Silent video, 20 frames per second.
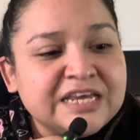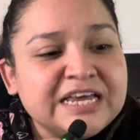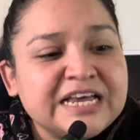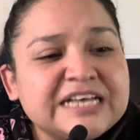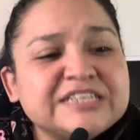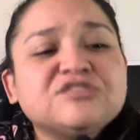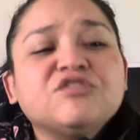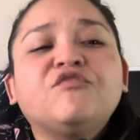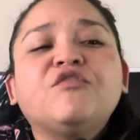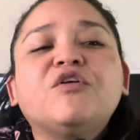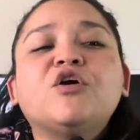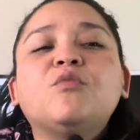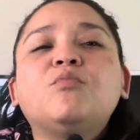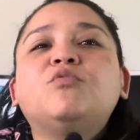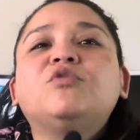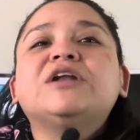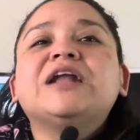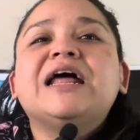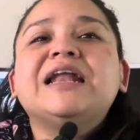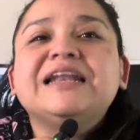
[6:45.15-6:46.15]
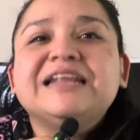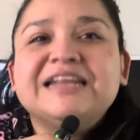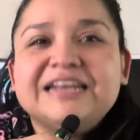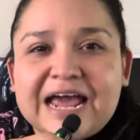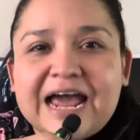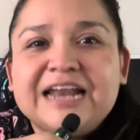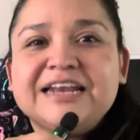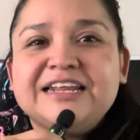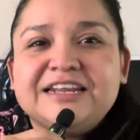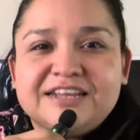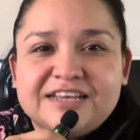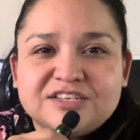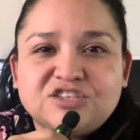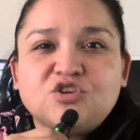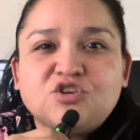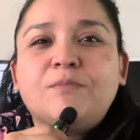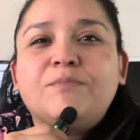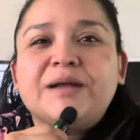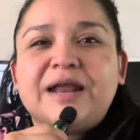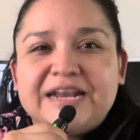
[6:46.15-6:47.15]
Eso fue como una
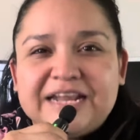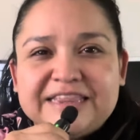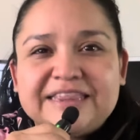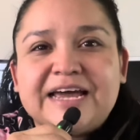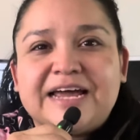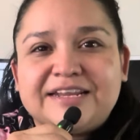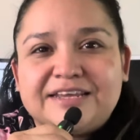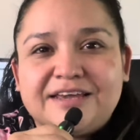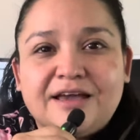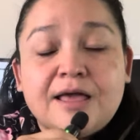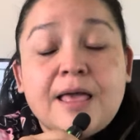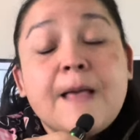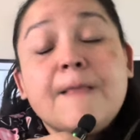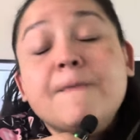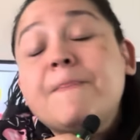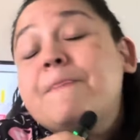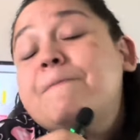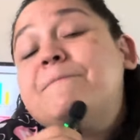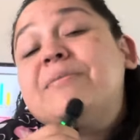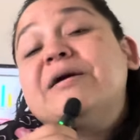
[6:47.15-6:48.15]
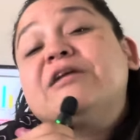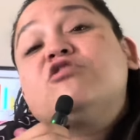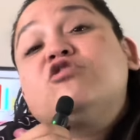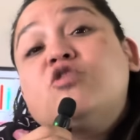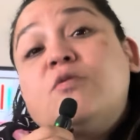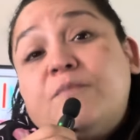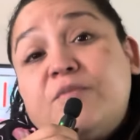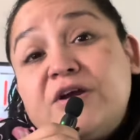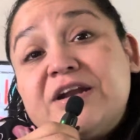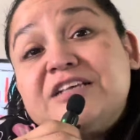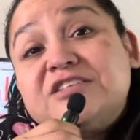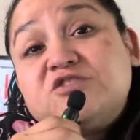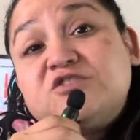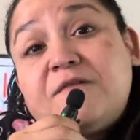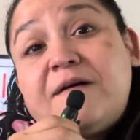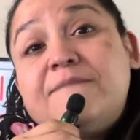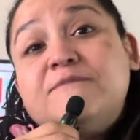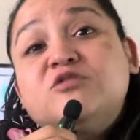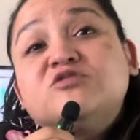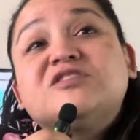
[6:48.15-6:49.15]
alineación planetaria, pero no por eso
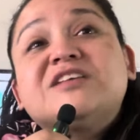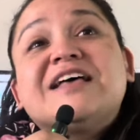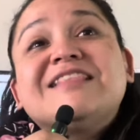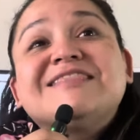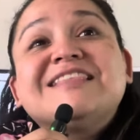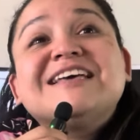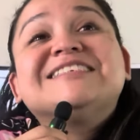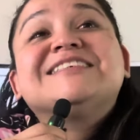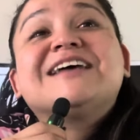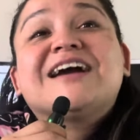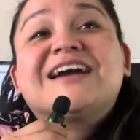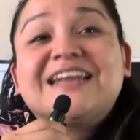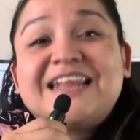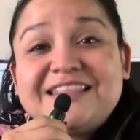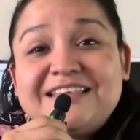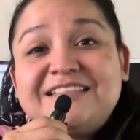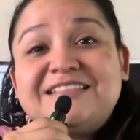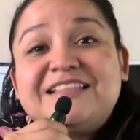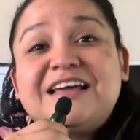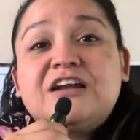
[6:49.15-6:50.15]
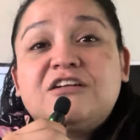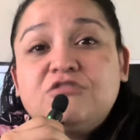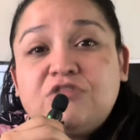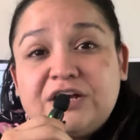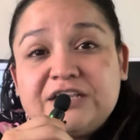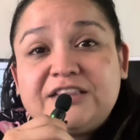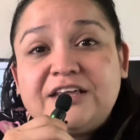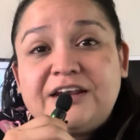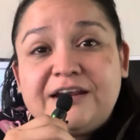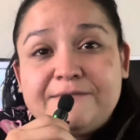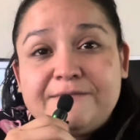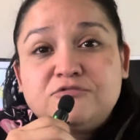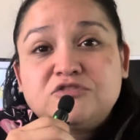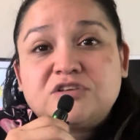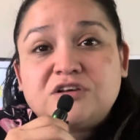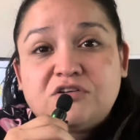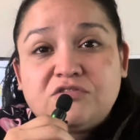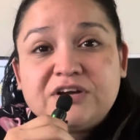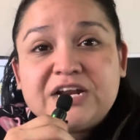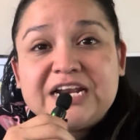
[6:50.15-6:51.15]
vamos a desacreditar lo que tenemos
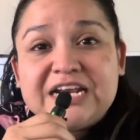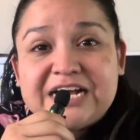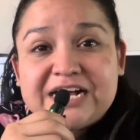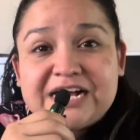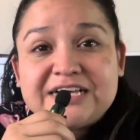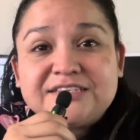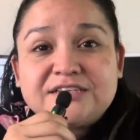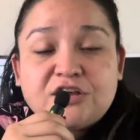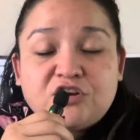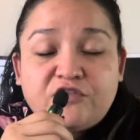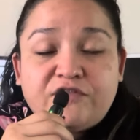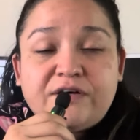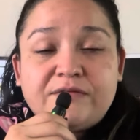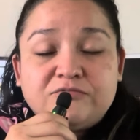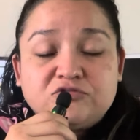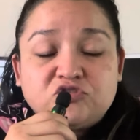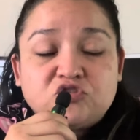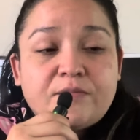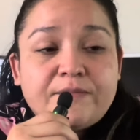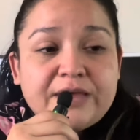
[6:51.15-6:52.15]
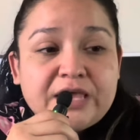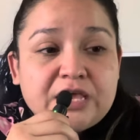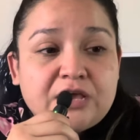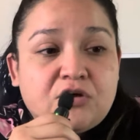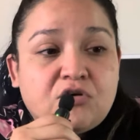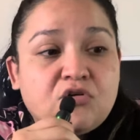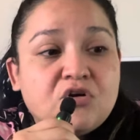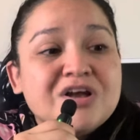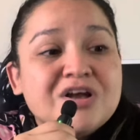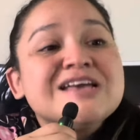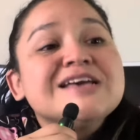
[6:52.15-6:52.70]
ahora en la Casa de los Famosos México.